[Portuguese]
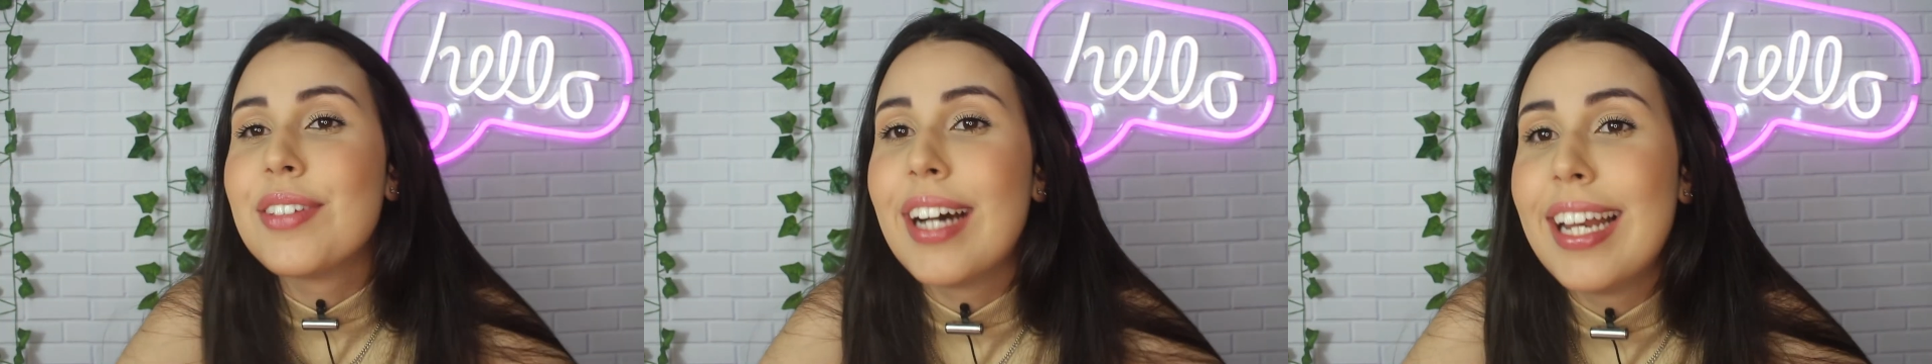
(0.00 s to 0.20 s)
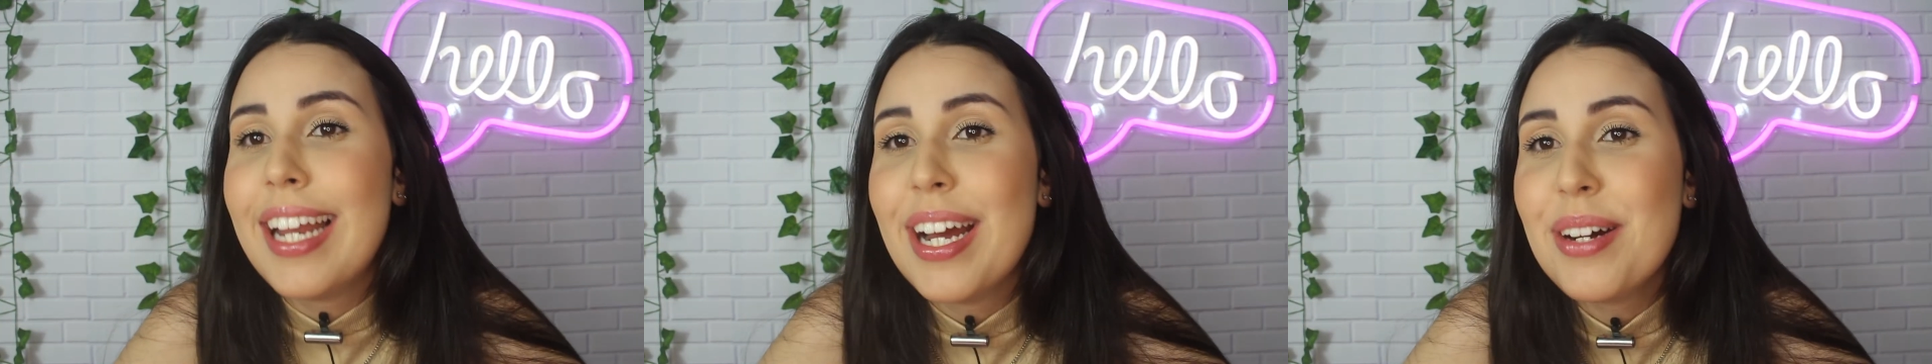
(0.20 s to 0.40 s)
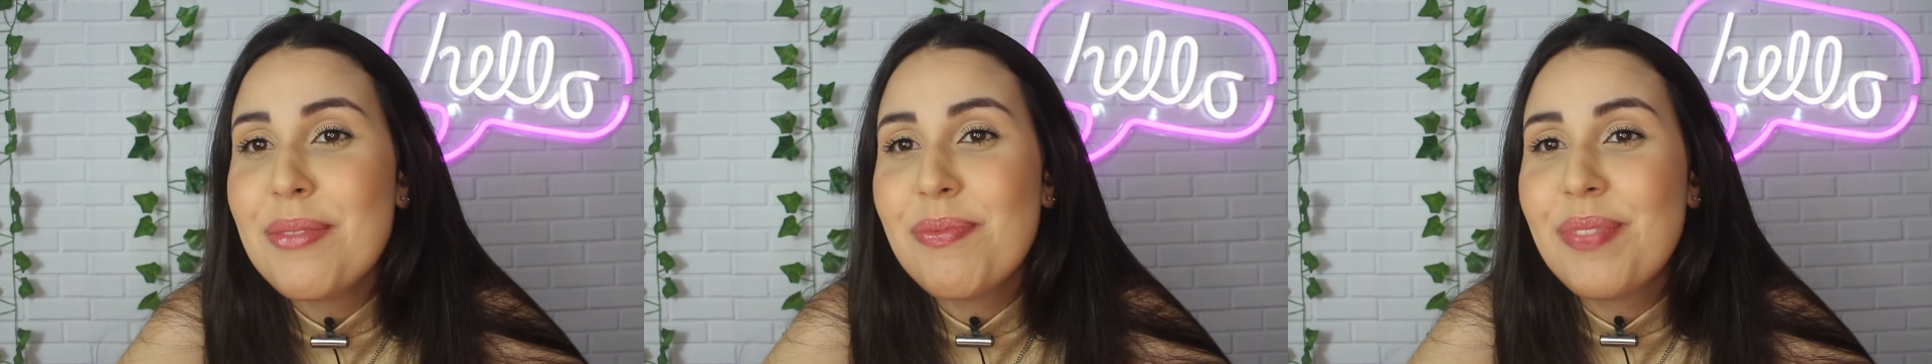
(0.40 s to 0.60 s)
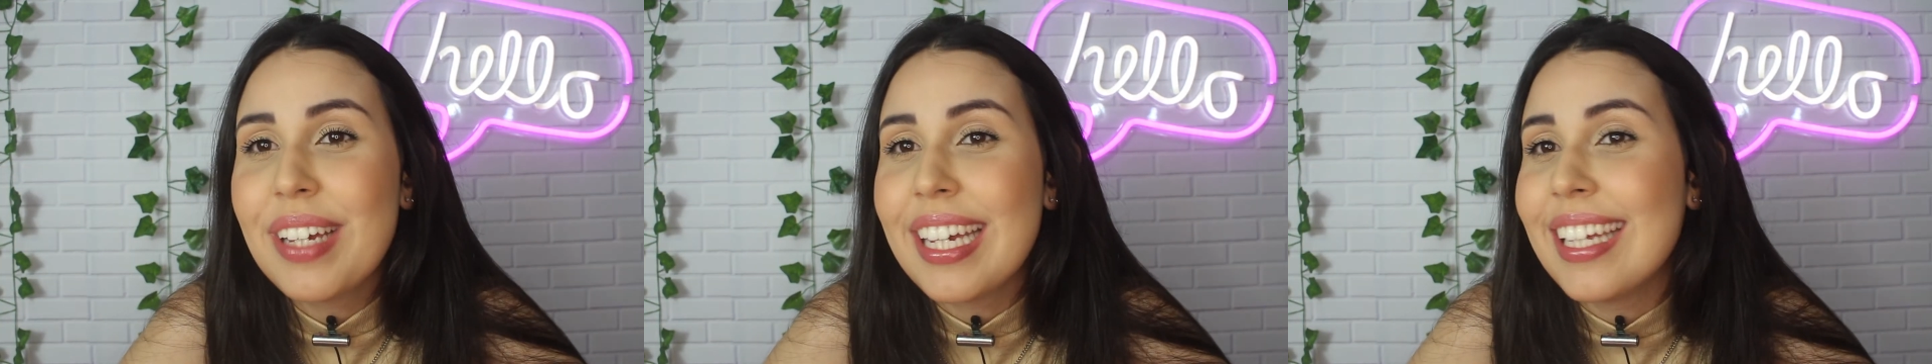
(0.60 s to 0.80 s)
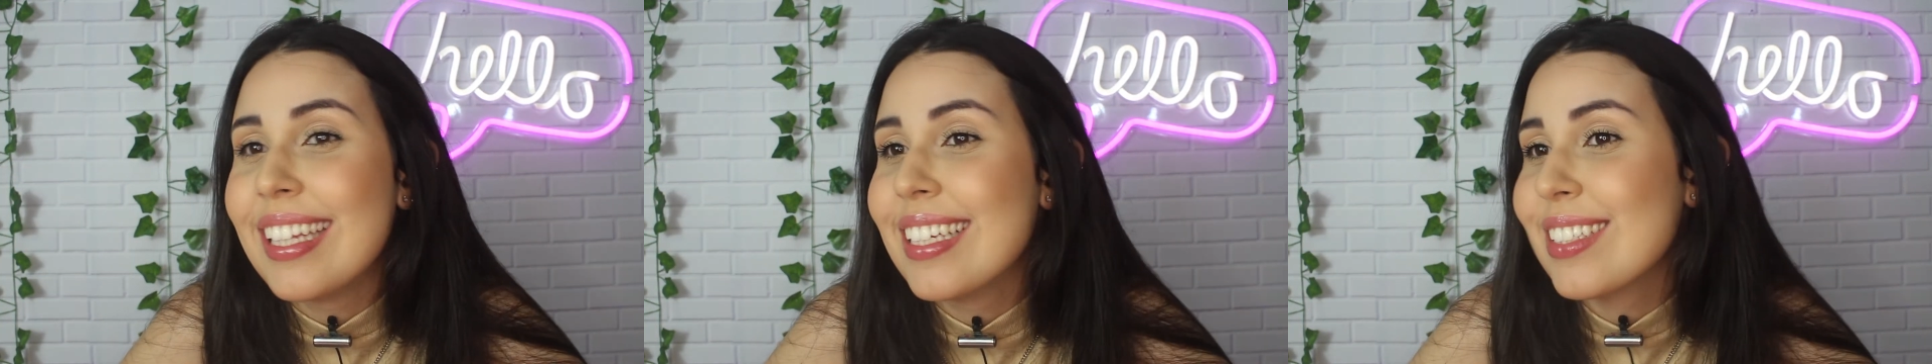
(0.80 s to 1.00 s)
vale a
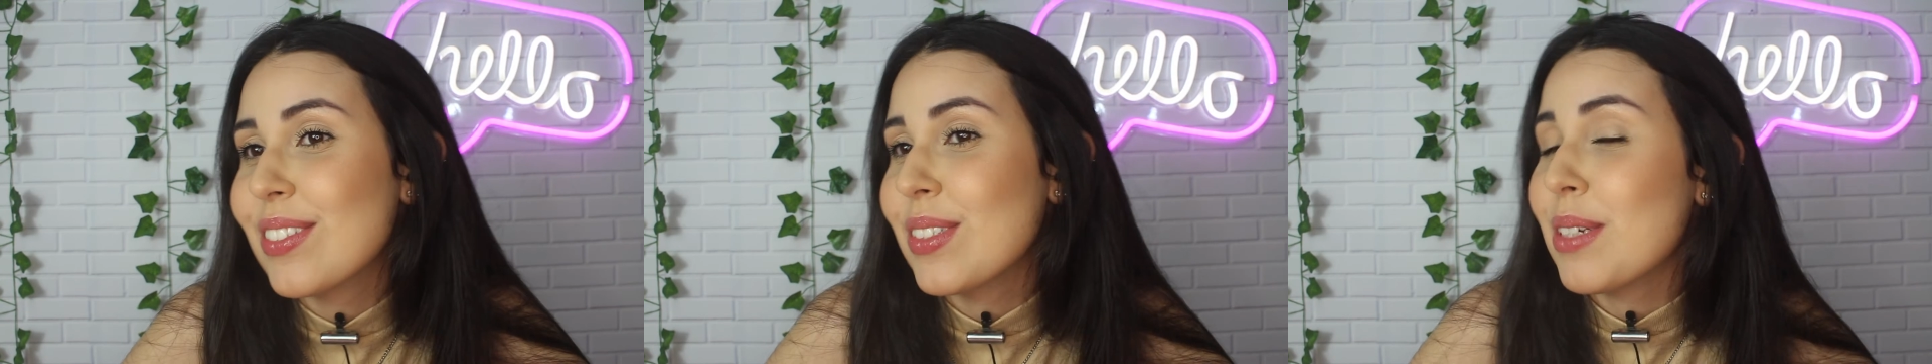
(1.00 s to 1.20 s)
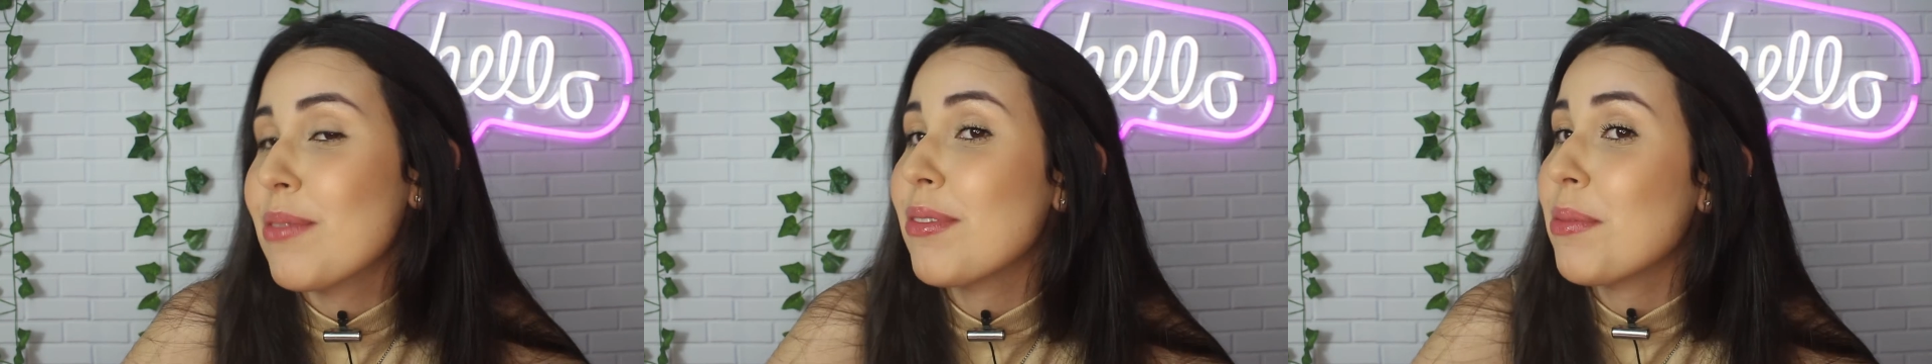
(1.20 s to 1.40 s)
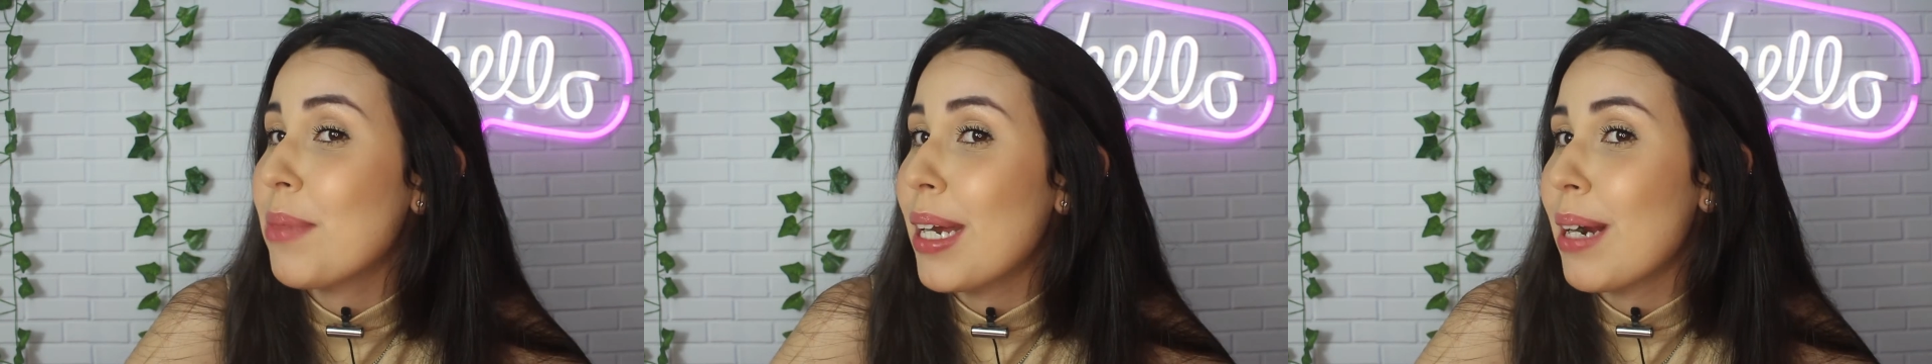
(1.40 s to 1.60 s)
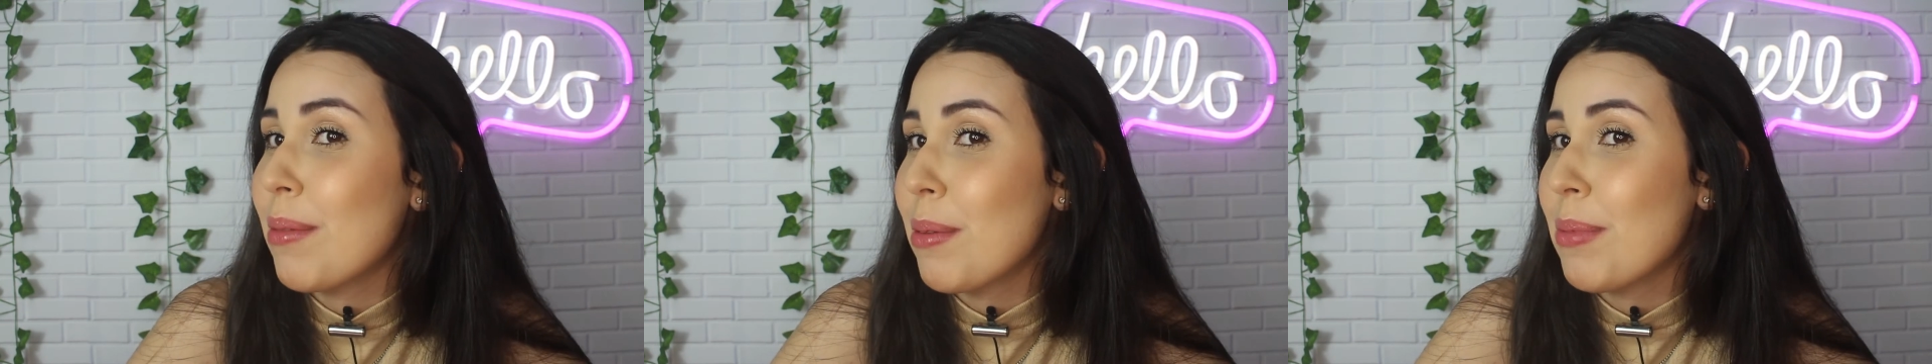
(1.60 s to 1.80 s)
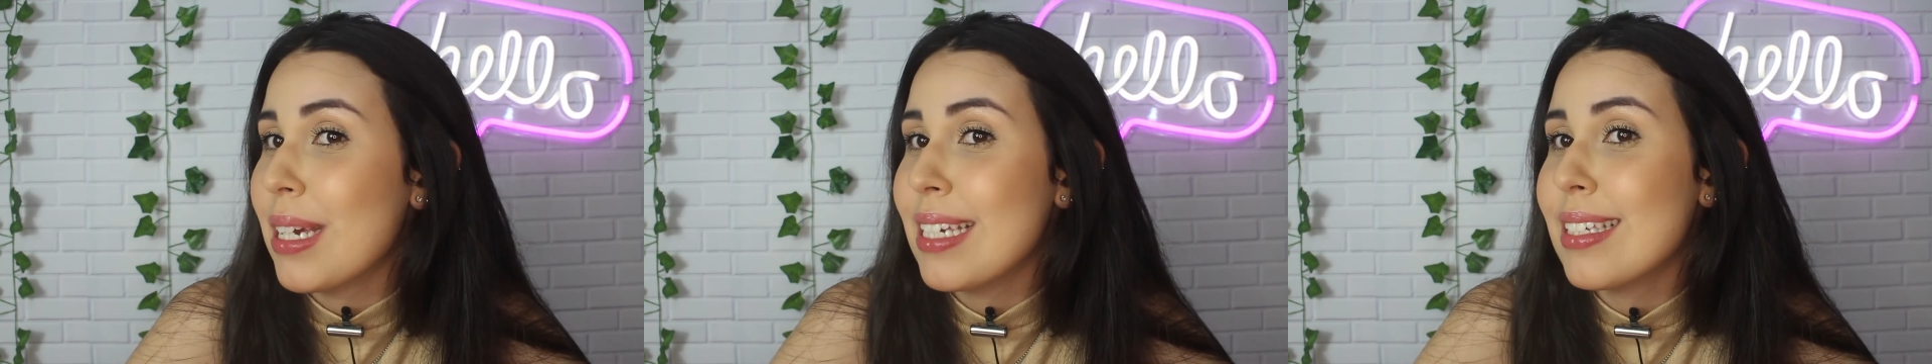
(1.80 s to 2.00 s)
pena se você for parar
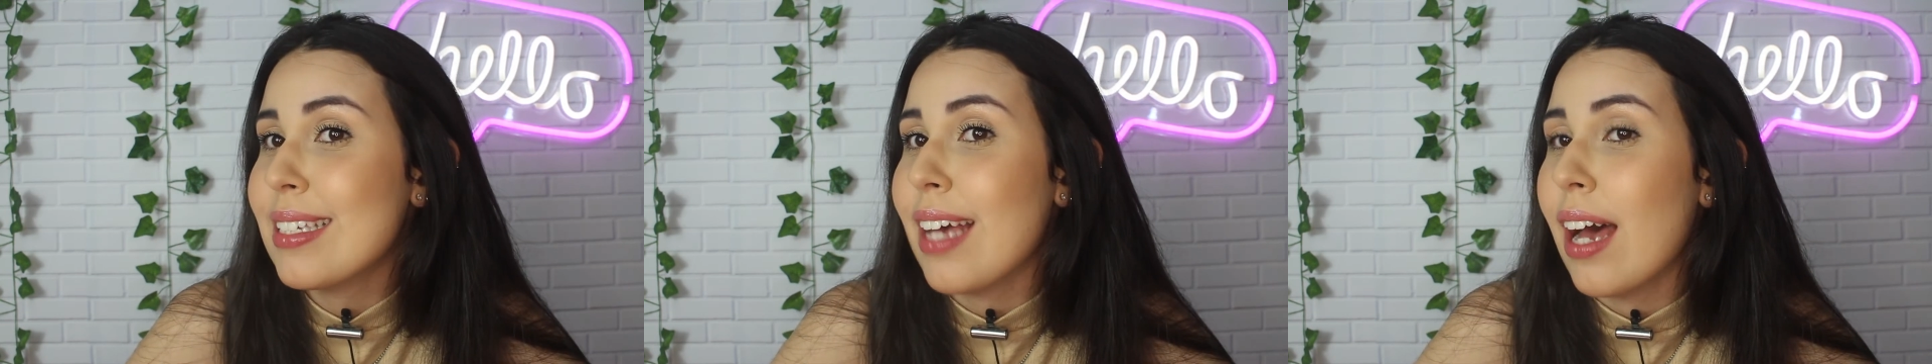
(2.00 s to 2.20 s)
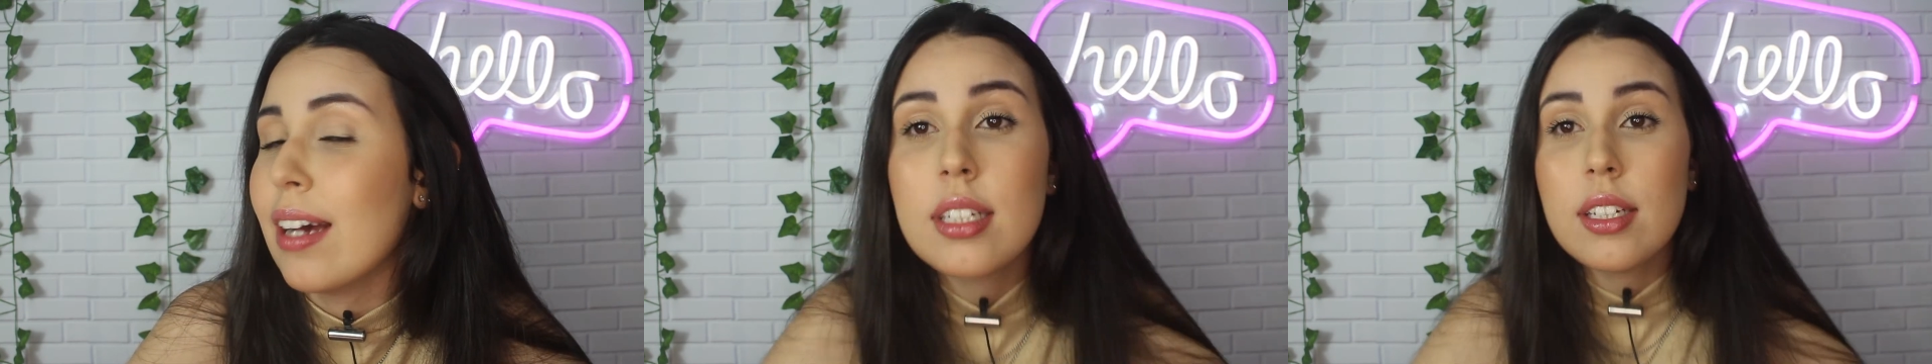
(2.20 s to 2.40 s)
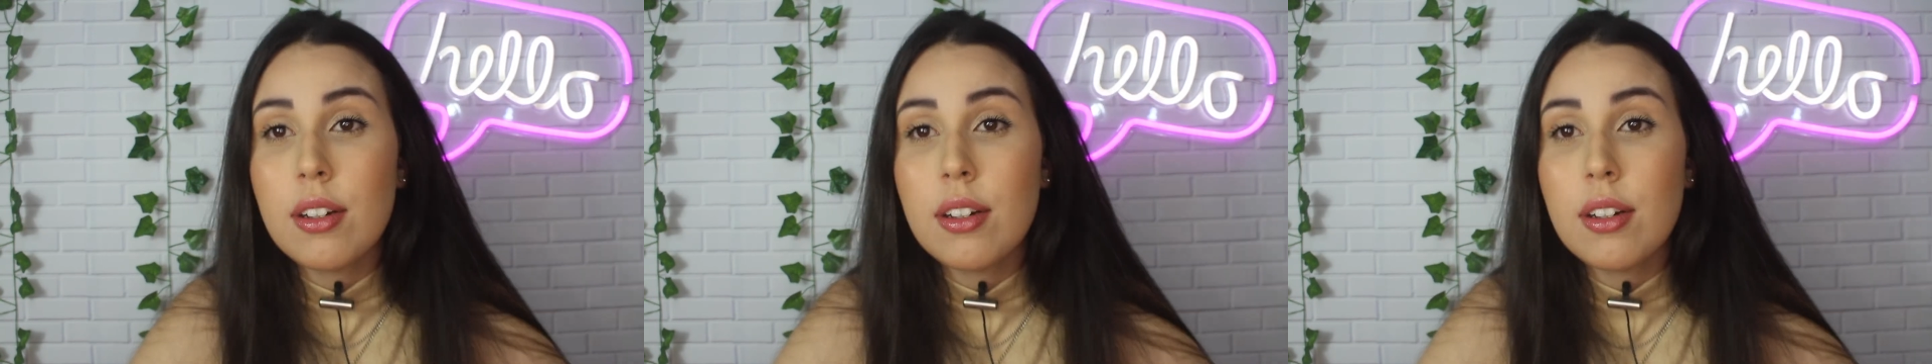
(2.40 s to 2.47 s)
pra pensar.